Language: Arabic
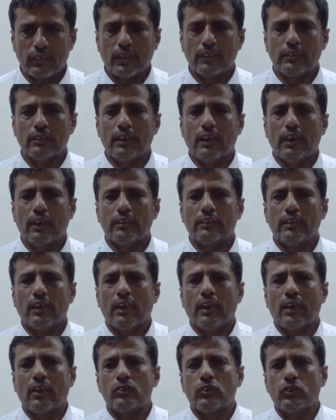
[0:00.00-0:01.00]
ضد
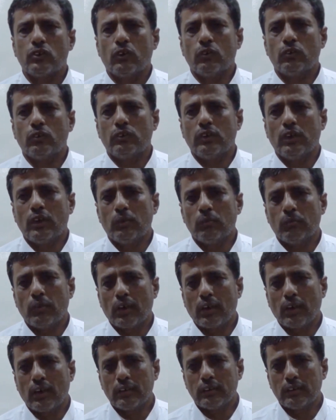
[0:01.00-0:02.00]
الاحتلال السعودي
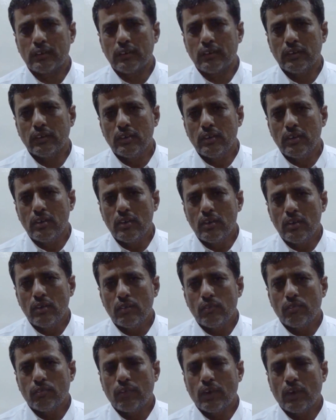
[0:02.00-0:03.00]
الاماراتي
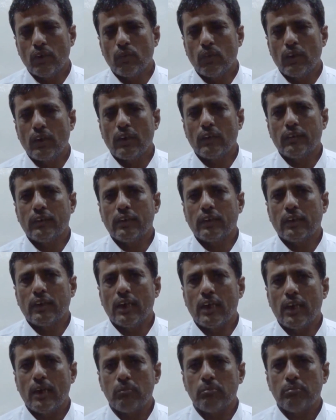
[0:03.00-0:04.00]
فهو الذي
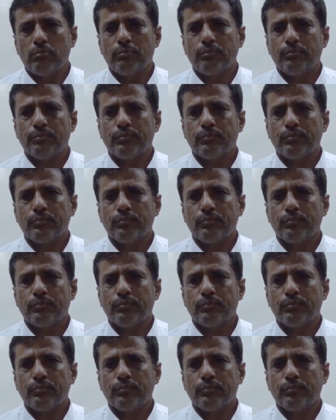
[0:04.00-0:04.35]
قام